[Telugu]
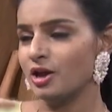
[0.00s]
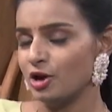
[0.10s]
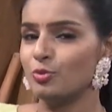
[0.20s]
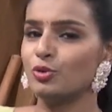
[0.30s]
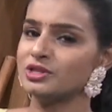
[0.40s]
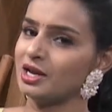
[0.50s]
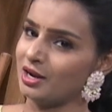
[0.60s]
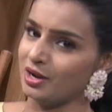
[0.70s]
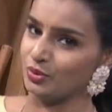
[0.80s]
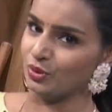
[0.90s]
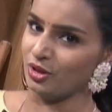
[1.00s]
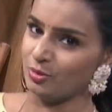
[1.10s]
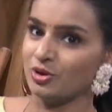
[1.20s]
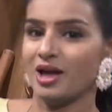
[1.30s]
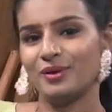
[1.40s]
రెండు మూడు సార్లు అలా
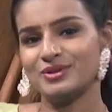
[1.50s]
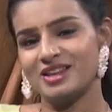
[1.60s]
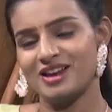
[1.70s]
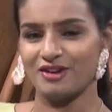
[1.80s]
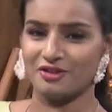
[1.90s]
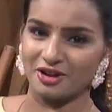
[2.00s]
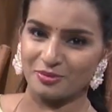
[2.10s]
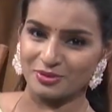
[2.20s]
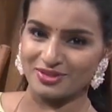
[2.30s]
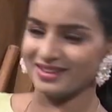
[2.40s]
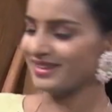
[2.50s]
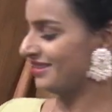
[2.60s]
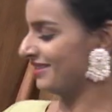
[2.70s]
ఉంటుందేమో నాలుగోసారికి అయిపోతుంది